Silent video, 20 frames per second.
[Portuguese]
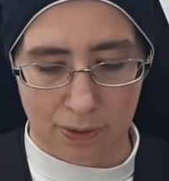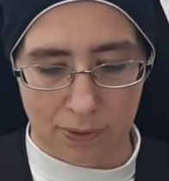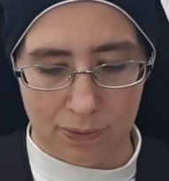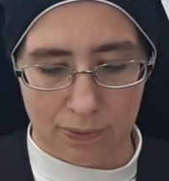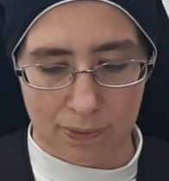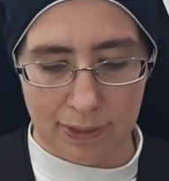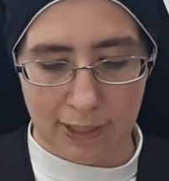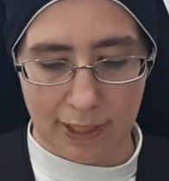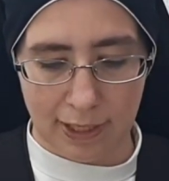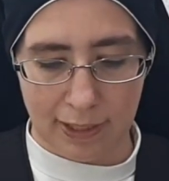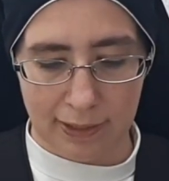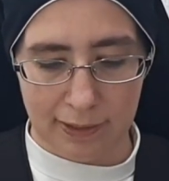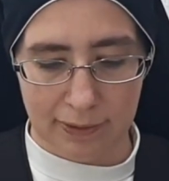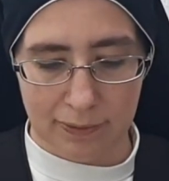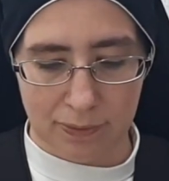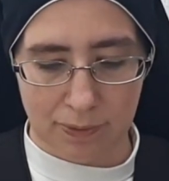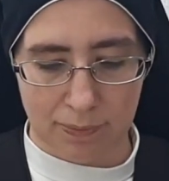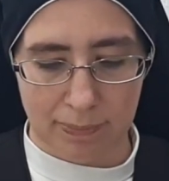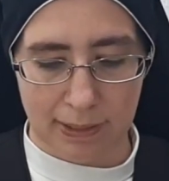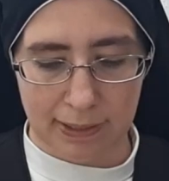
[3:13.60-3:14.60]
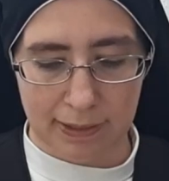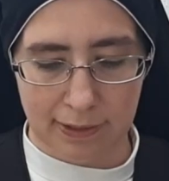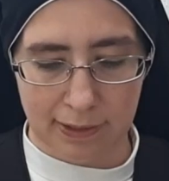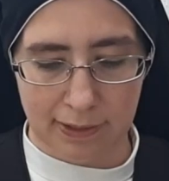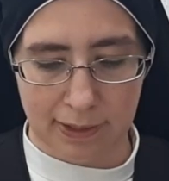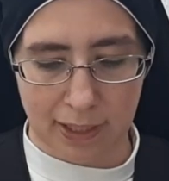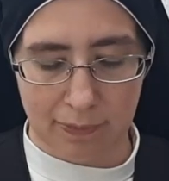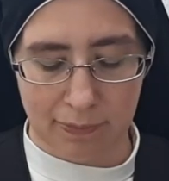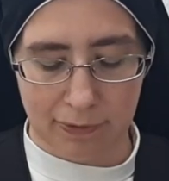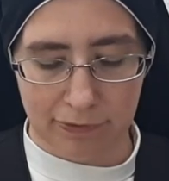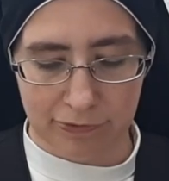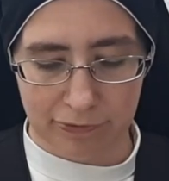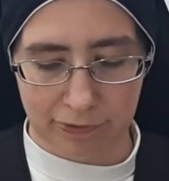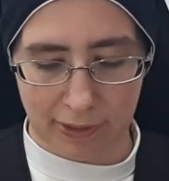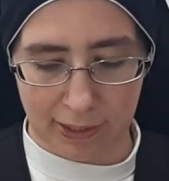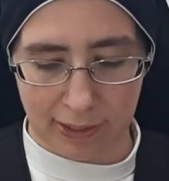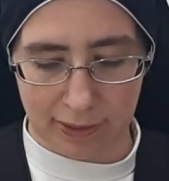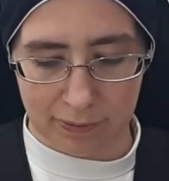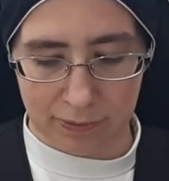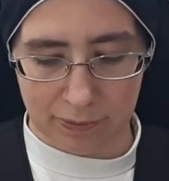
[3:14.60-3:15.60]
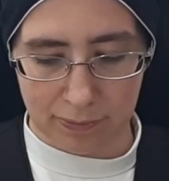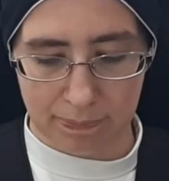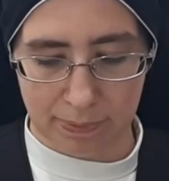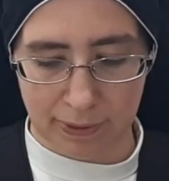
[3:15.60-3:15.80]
Olhai com maternal afeto